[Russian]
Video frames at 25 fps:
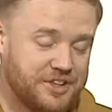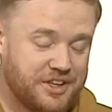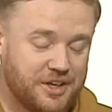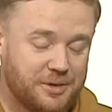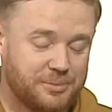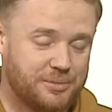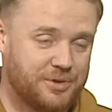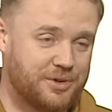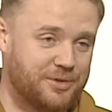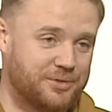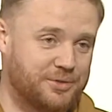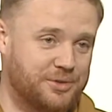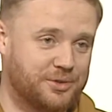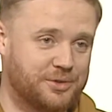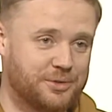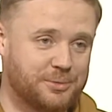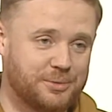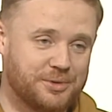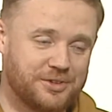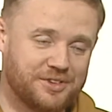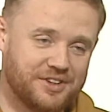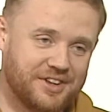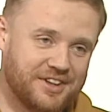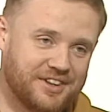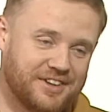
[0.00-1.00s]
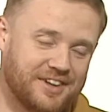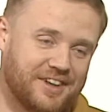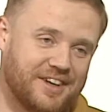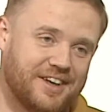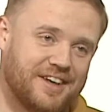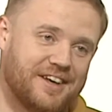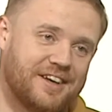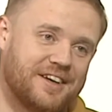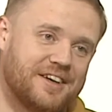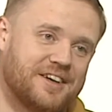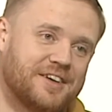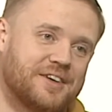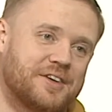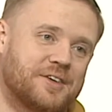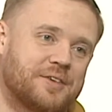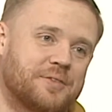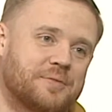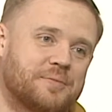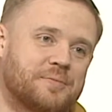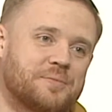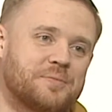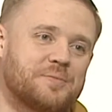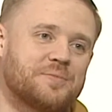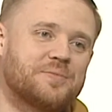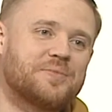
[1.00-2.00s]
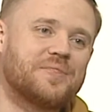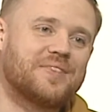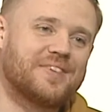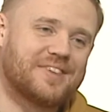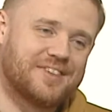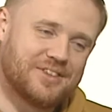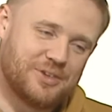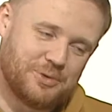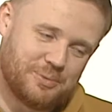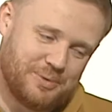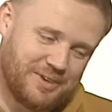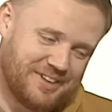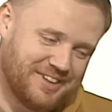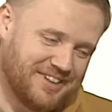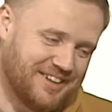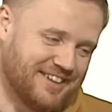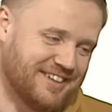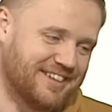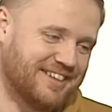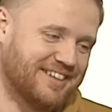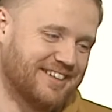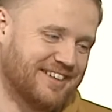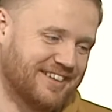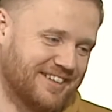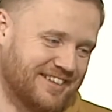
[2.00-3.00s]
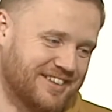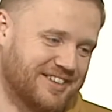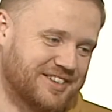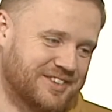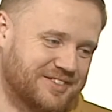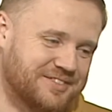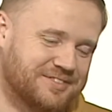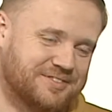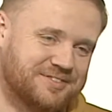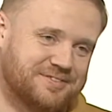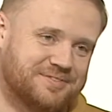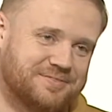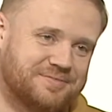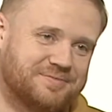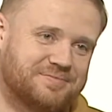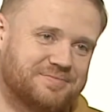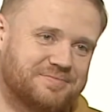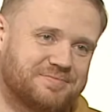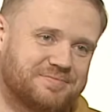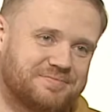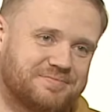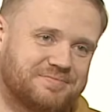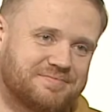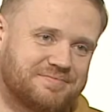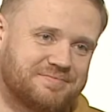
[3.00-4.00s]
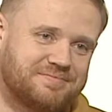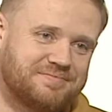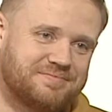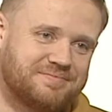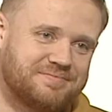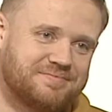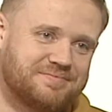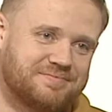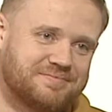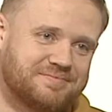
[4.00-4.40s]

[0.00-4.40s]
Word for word: За, за нами не только Роскомнадзор следит, поэтому да, да. А кто будет там